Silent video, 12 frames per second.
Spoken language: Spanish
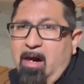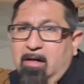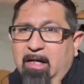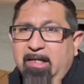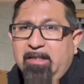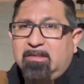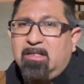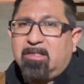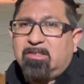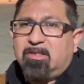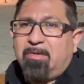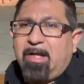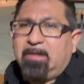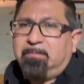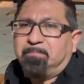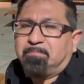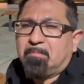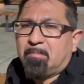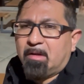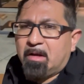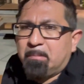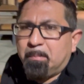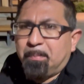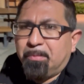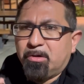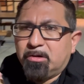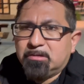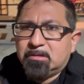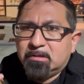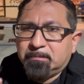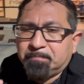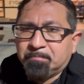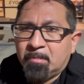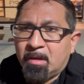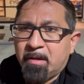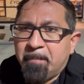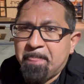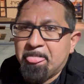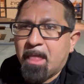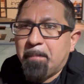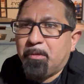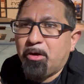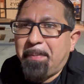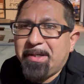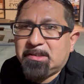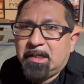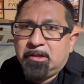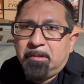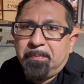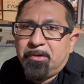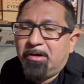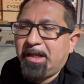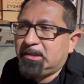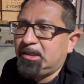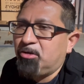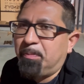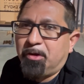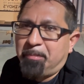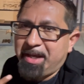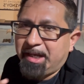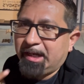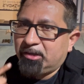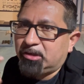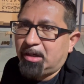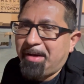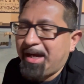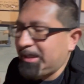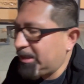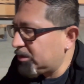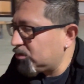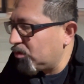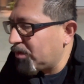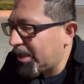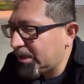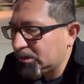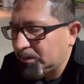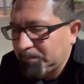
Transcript: allá está restaurar Puros puro paisano, puro latino, puro mexicano trabajan en esos lugares.